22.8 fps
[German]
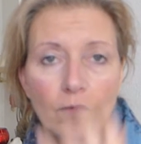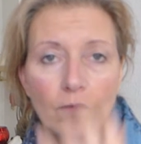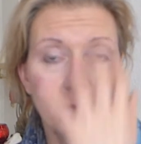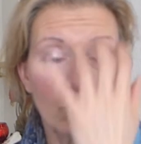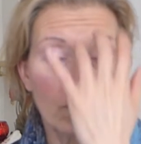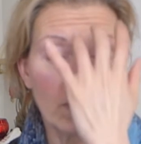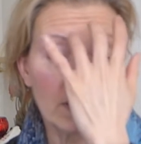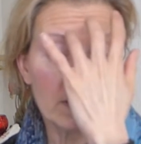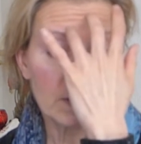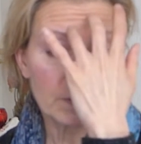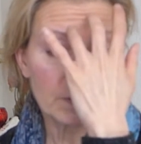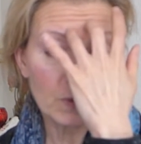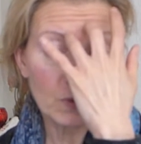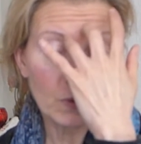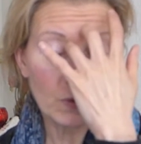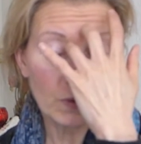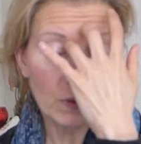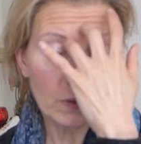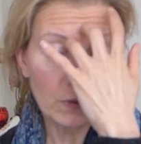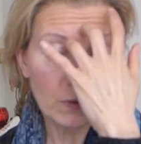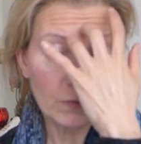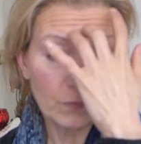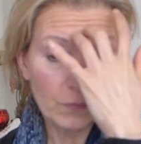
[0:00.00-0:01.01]
Wo wart ihr mit
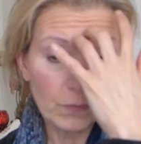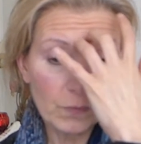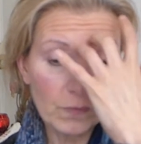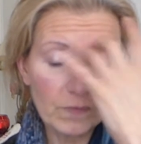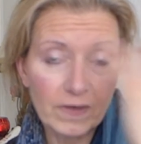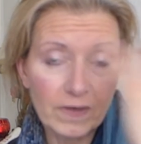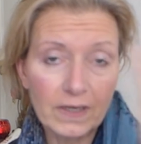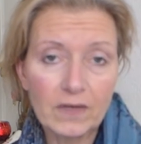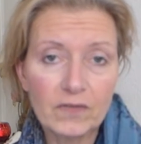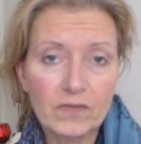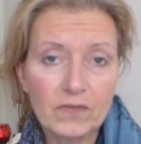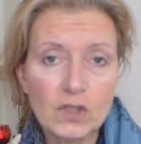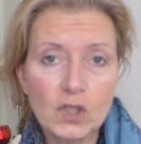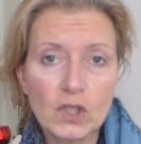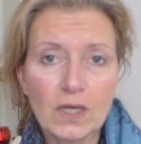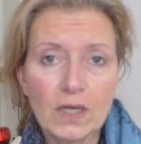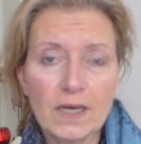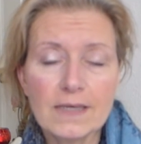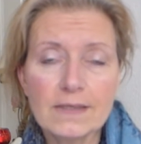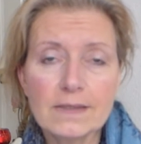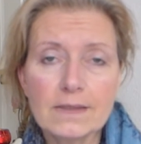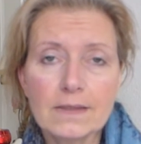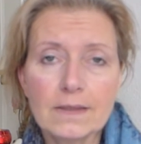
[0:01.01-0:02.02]
euren Gefühlen? War da viel
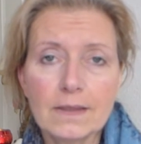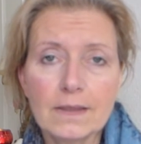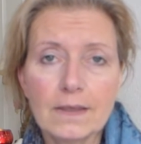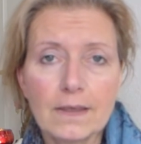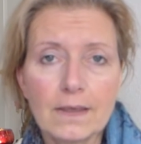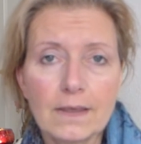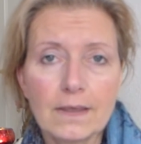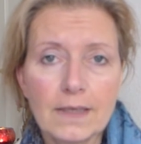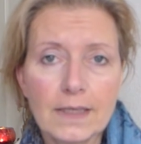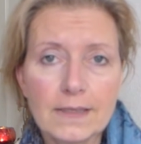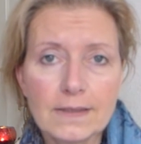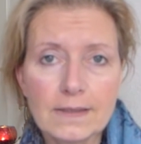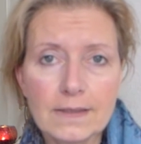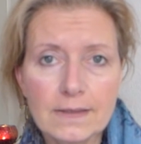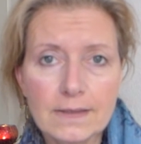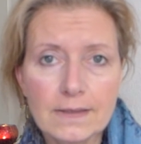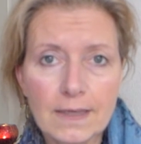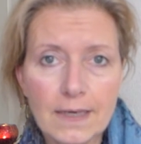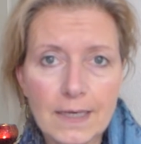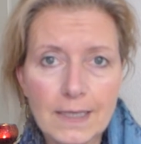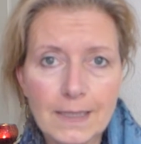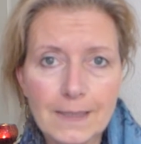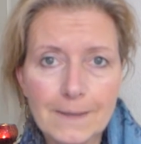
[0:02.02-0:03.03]
Stress in letzter
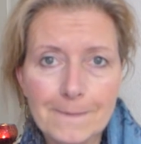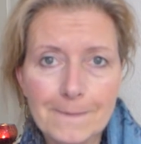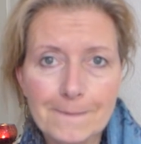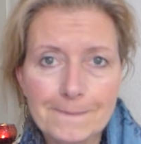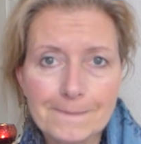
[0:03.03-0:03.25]
Zeit?